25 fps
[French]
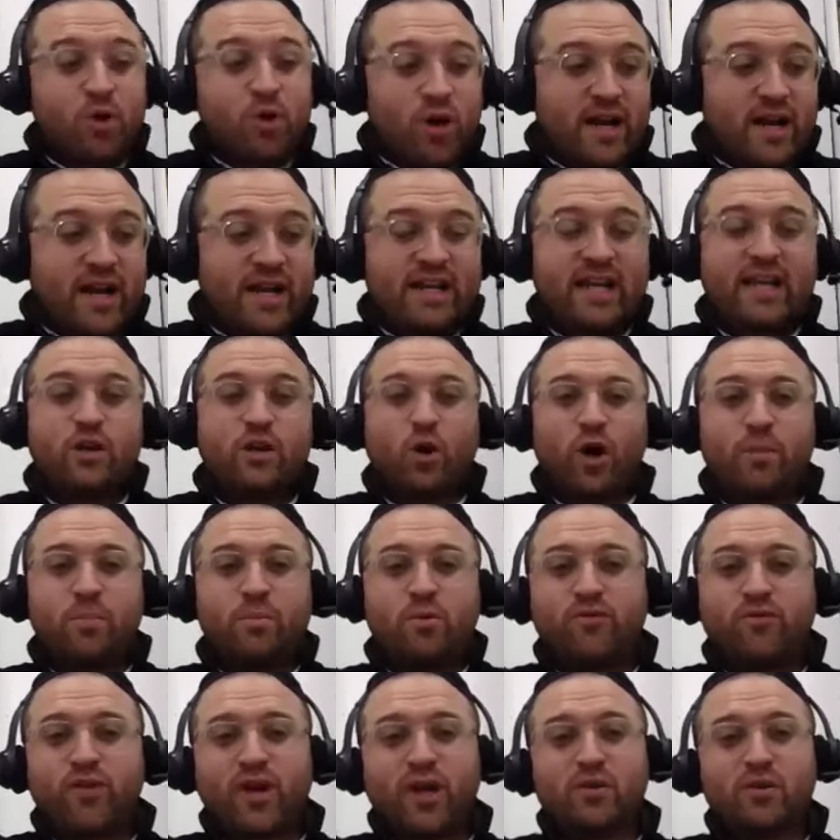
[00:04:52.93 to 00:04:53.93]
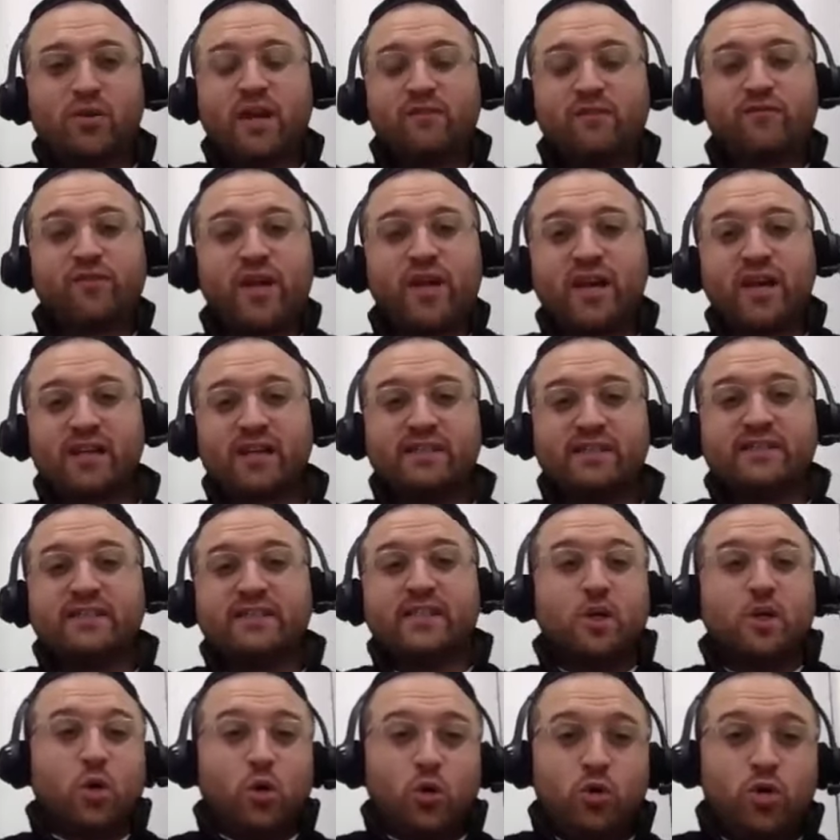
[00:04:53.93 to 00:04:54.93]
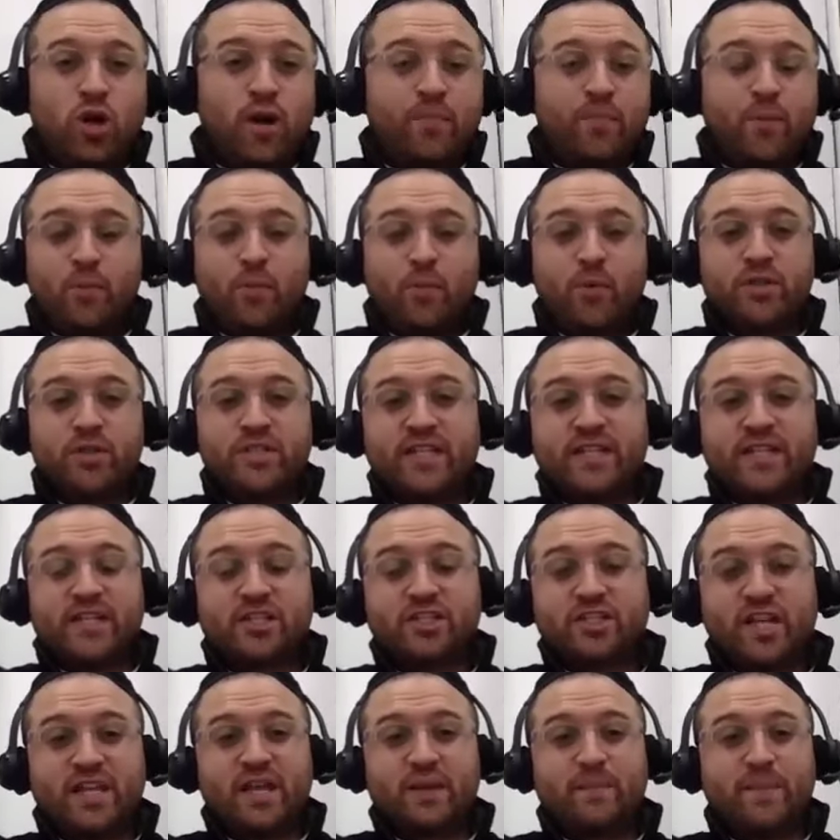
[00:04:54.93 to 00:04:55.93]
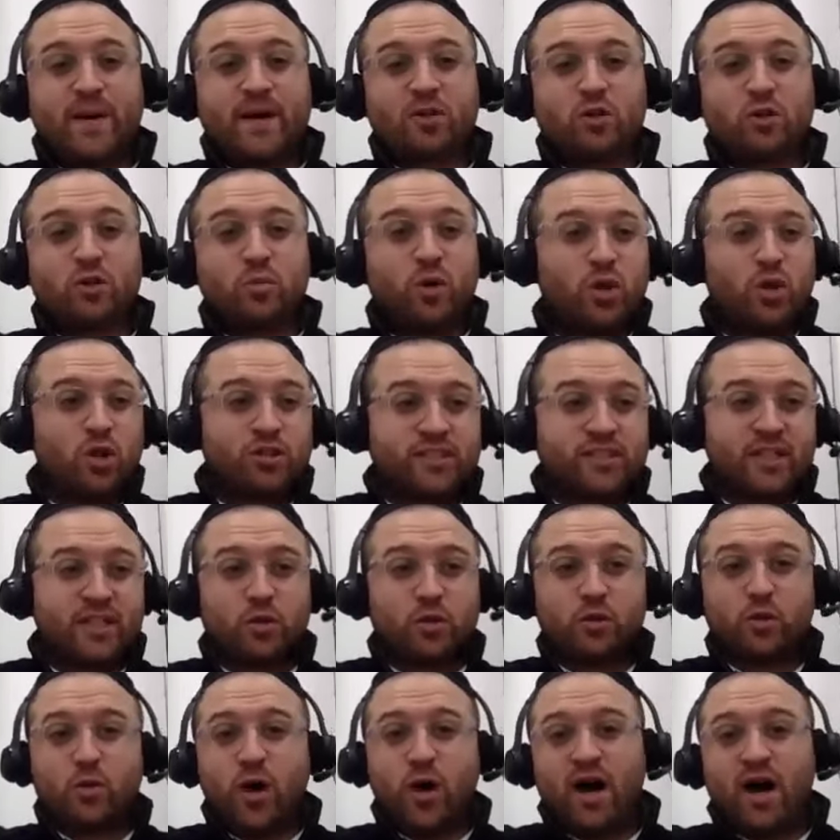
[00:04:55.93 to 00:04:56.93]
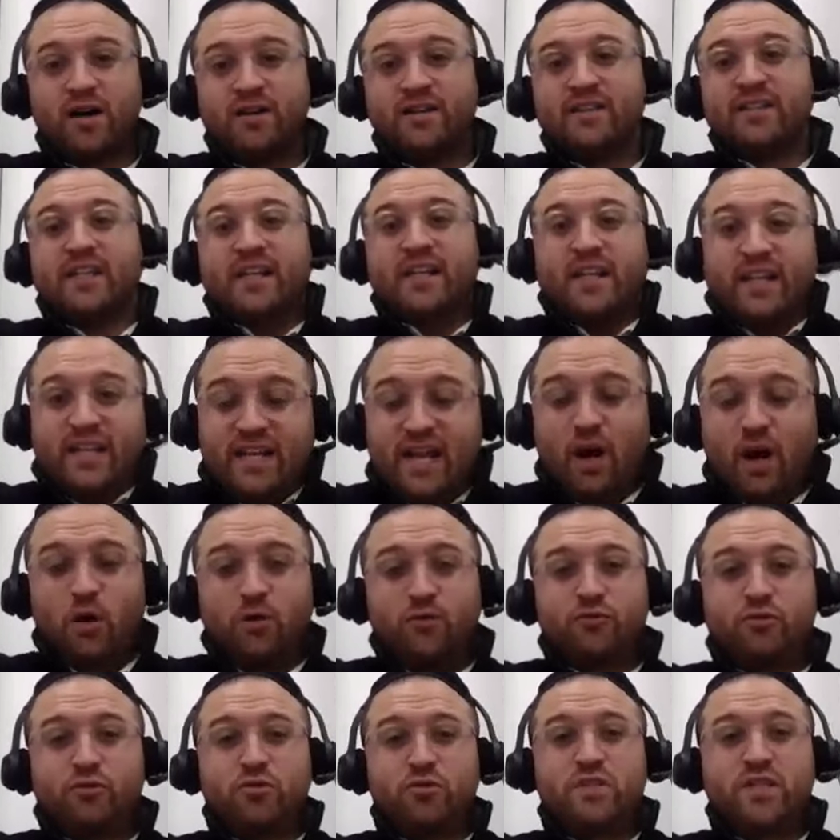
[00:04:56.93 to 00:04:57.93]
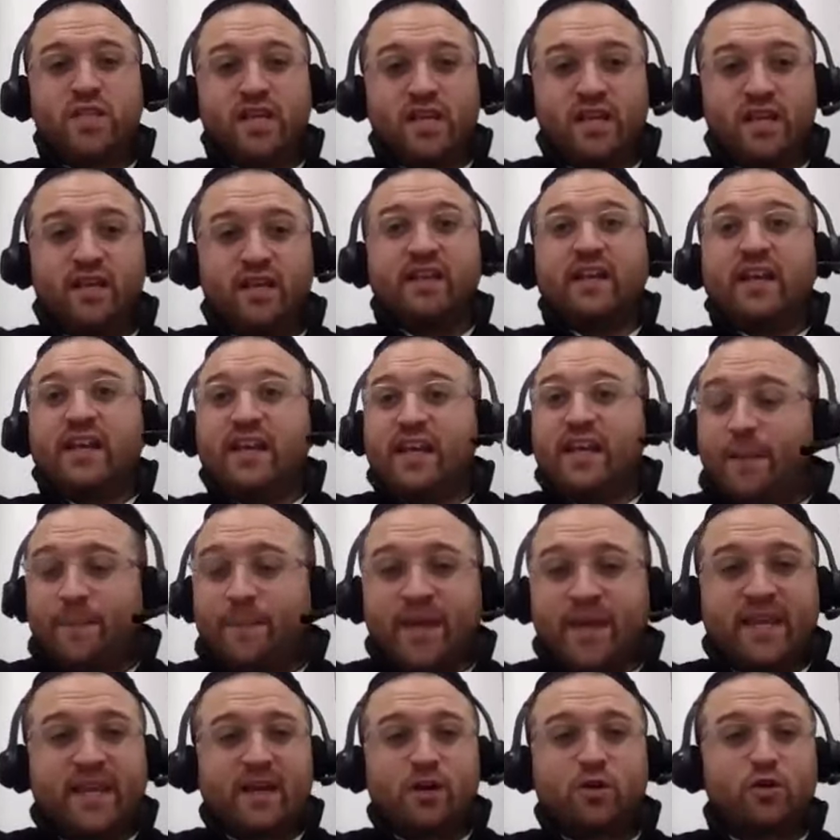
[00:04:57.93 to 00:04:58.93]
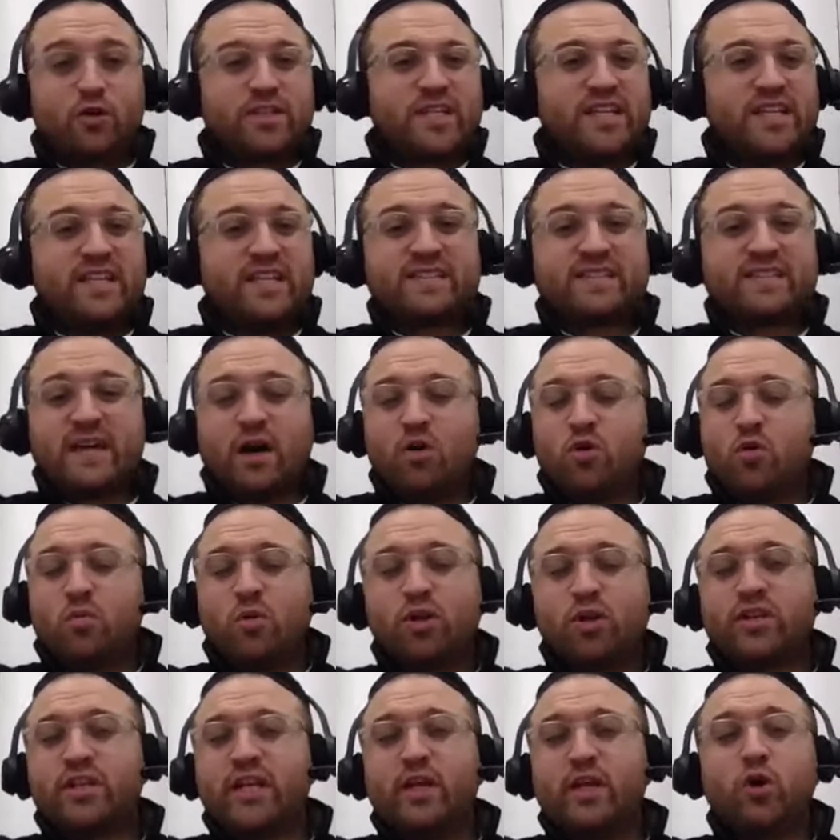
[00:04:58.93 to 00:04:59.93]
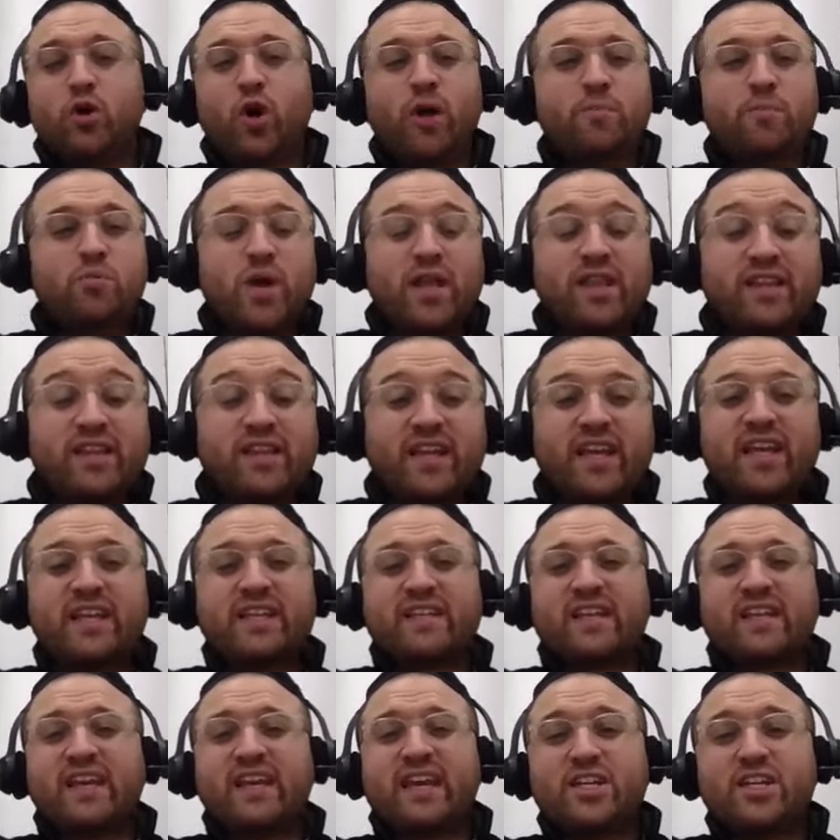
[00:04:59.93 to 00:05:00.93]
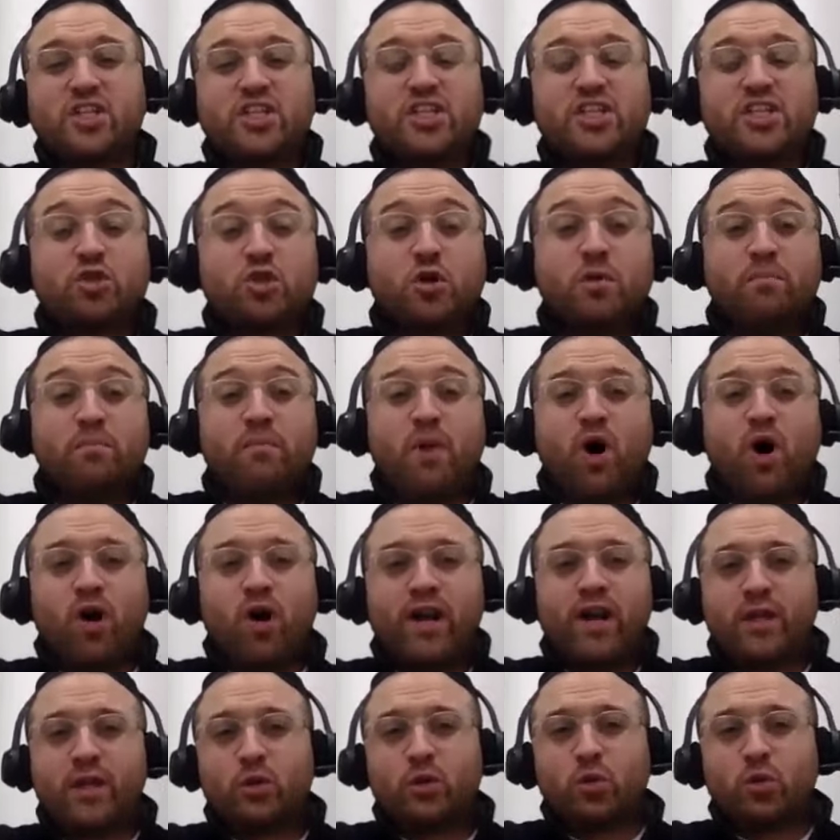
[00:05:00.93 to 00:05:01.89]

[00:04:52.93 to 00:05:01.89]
Quand quelqu'un il aurait pu faire une affaire, on lui a proposé d'acheter un appartement dans un endroit, il a refusé, et après quelques années, ça a augmenté, il aurait pu être très très riche, il se mord les